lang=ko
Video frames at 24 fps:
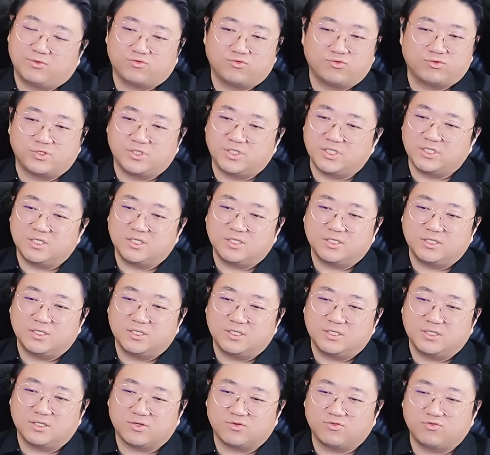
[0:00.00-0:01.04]
굳이
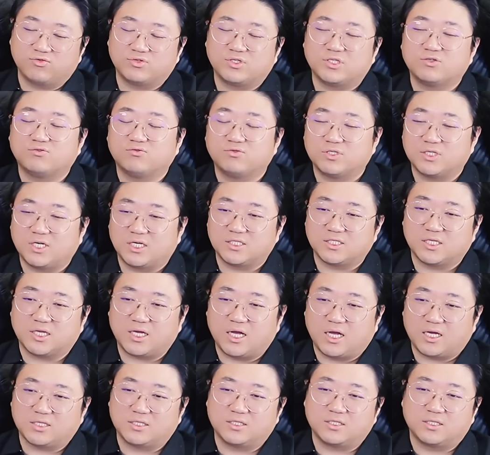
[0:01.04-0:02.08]
굳이 굳이란
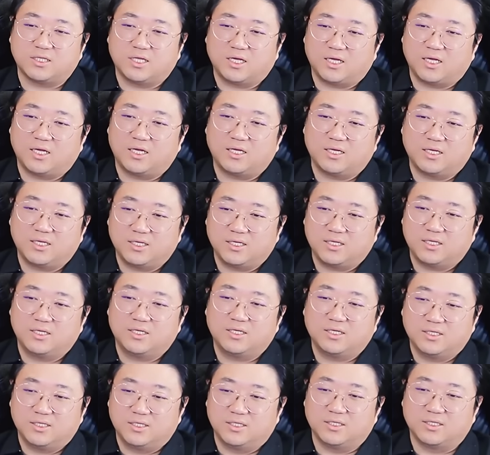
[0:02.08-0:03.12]
생각이 든다.
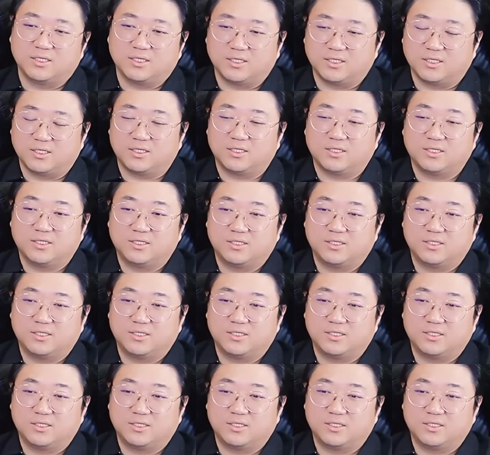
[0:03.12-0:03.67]
예.